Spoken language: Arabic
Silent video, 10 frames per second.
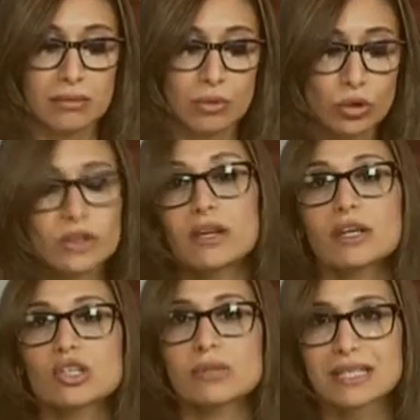موضوع الطاقة
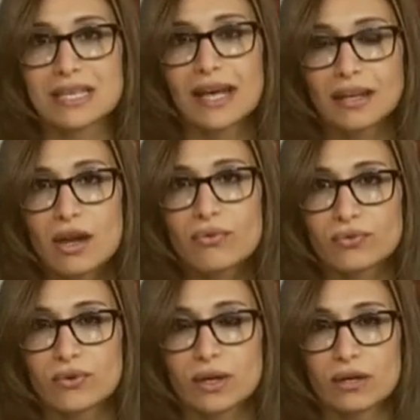الشمسية
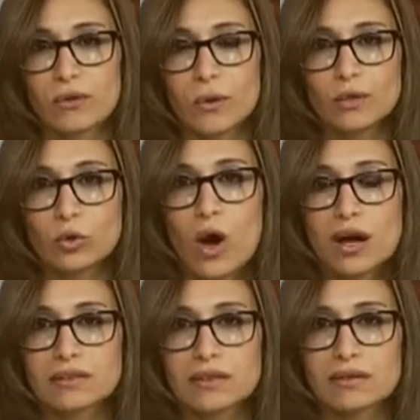هنعرف آه، فوائده
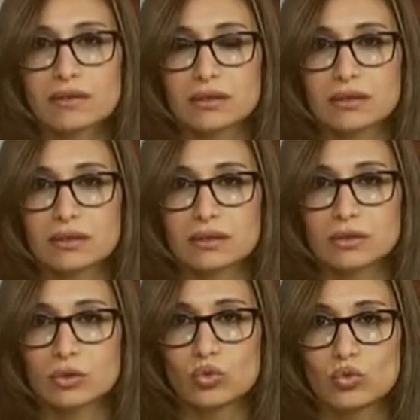أكتر
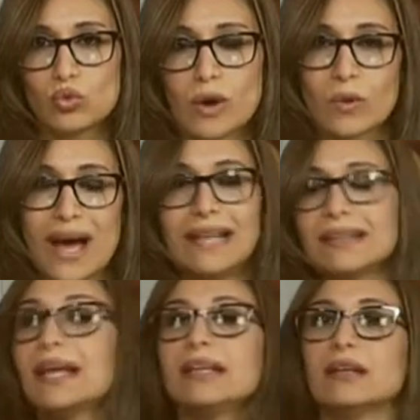وهل
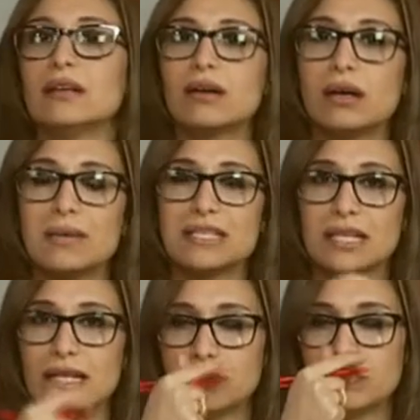ده ليه علاقة
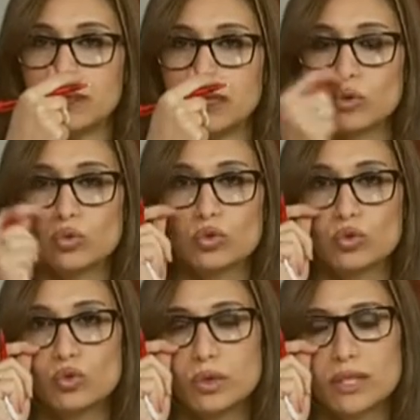مثلا بأنه
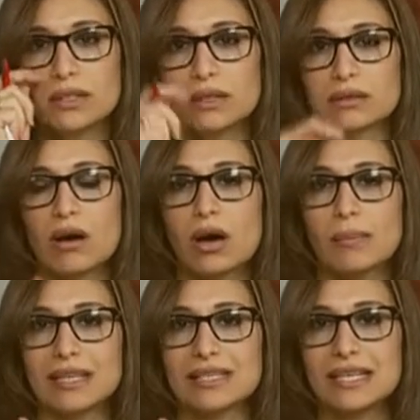يكون طاقة
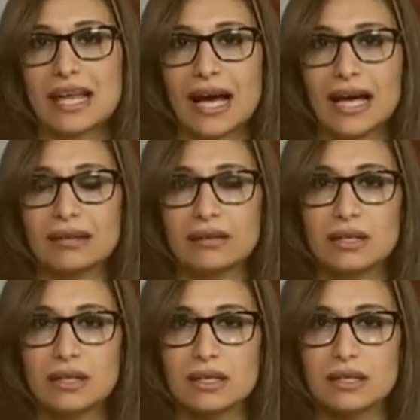بديلة عن
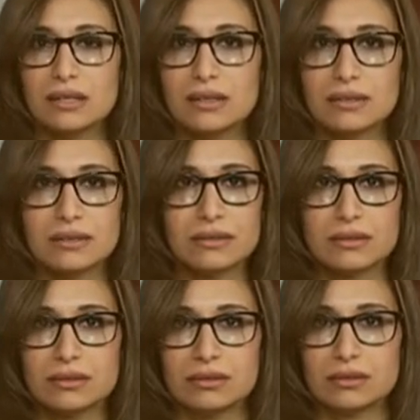آه،
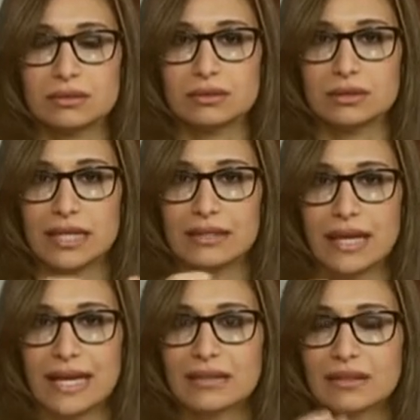آه، آه، يعني
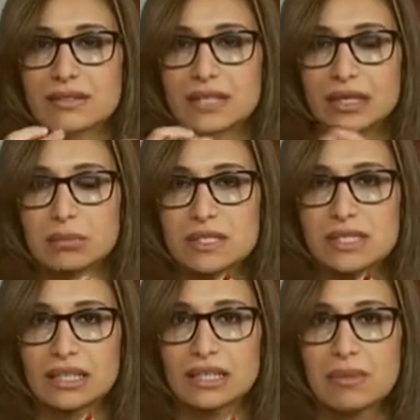حاجات كتير احنا
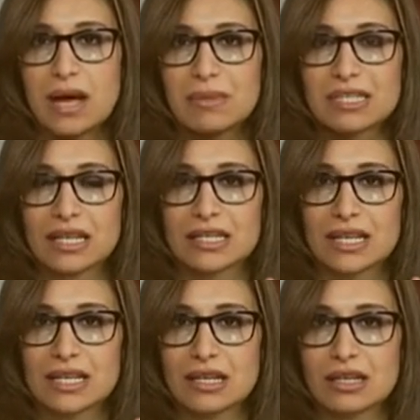بنستخدمها مثلا
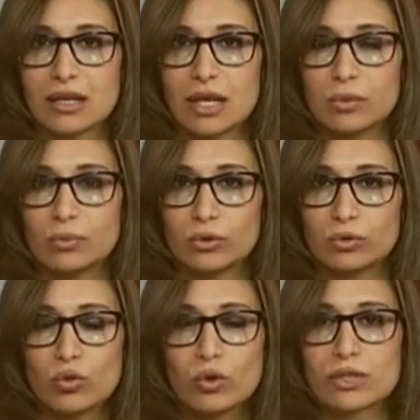زي
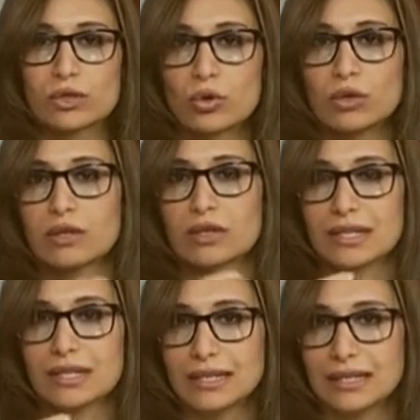البترول السولر
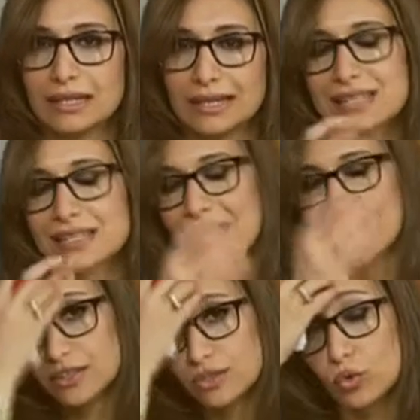الجاس
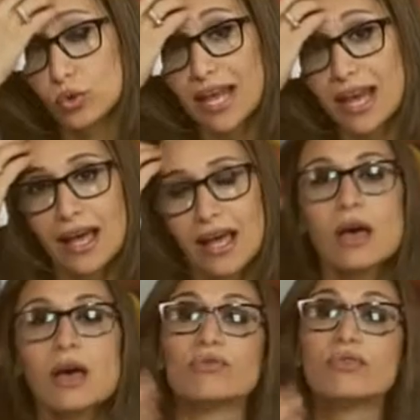الحاجات دي كلها
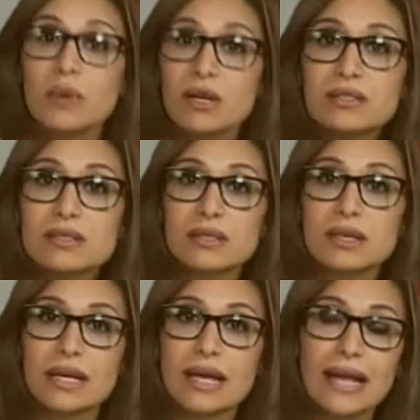في مصر
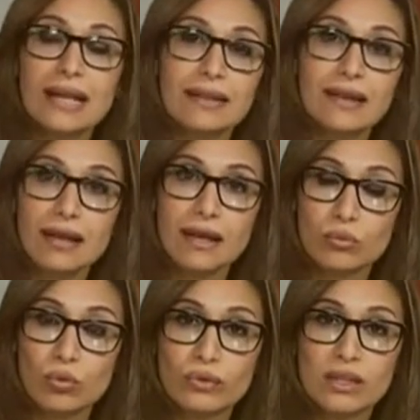هل ده
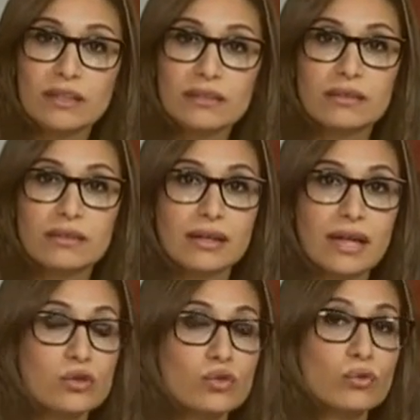مفيد
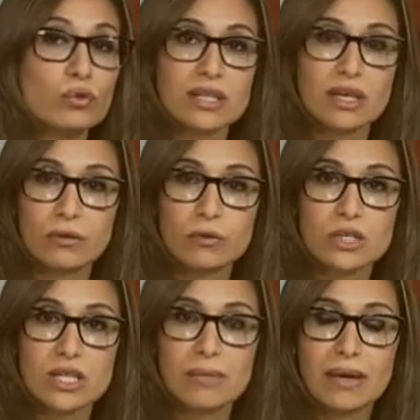هنشوفه ازاي في
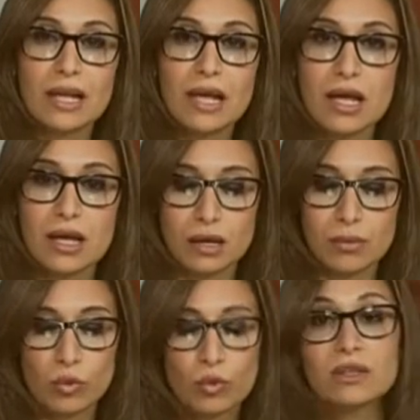المستقبل
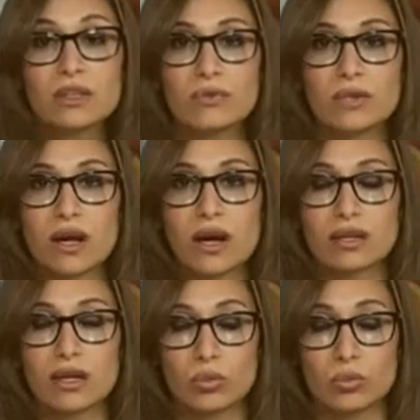بوجود ضيفي
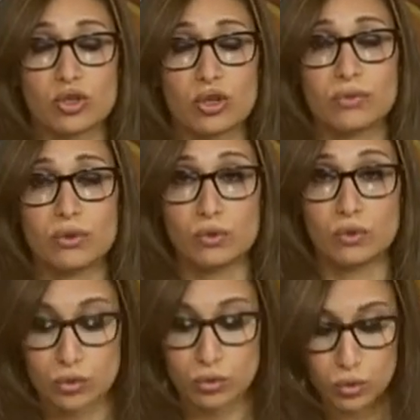النهارده وبيشرفني في
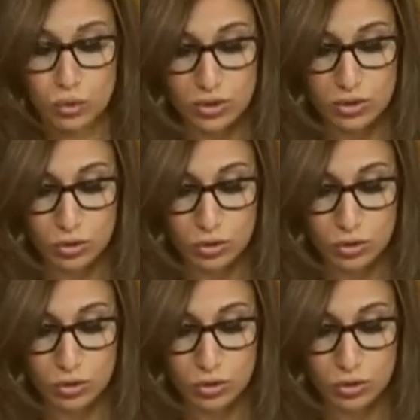الاستوديو الاستاذ